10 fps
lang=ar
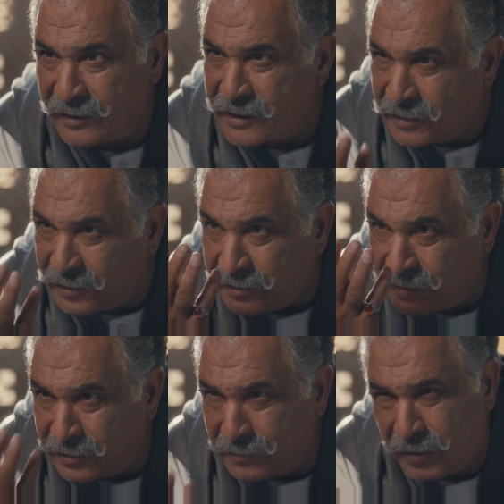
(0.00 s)

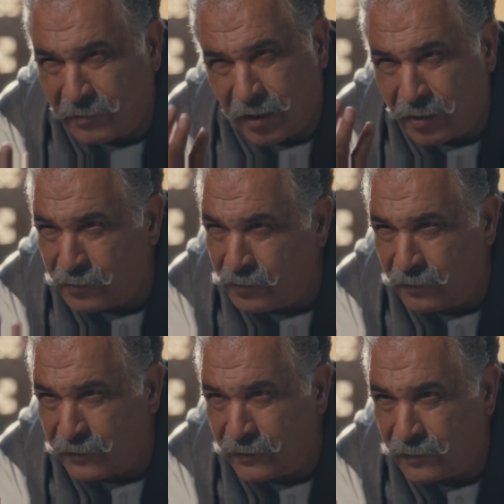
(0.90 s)
ريحيني اعملي معروف
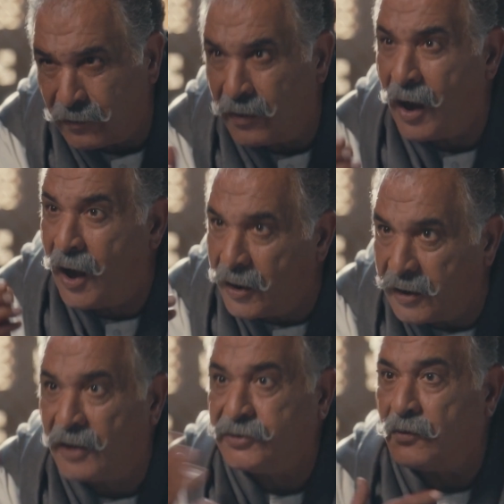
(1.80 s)

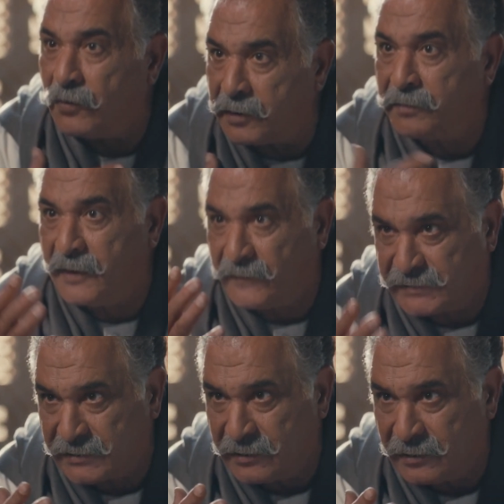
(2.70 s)
انا هدور
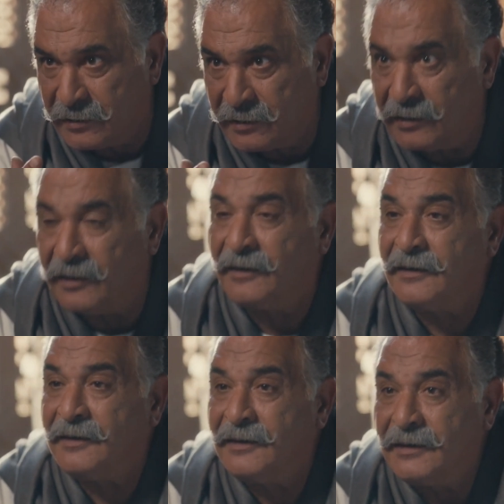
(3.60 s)
بنفسي ها
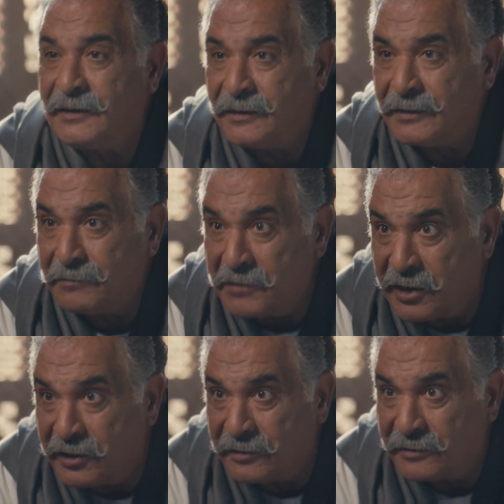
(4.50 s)
مين